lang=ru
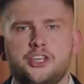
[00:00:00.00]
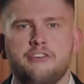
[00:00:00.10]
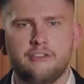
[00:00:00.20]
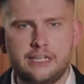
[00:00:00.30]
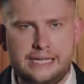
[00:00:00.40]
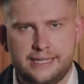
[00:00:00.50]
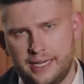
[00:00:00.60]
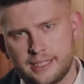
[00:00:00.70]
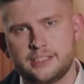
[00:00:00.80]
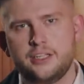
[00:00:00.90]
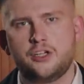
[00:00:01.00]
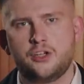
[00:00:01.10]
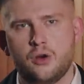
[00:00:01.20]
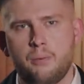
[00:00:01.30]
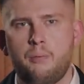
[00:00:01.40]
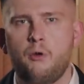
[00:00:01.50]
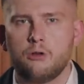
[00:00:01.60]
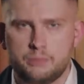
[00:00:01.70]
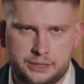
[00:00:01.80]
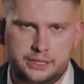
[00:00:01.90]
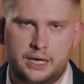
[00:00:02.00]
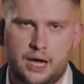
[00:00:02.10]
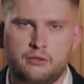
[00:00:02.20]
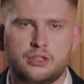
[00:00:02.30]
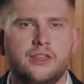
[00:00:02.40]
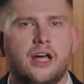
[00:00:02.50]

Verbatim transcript: ну, чаевые – это еще полбеды, а вот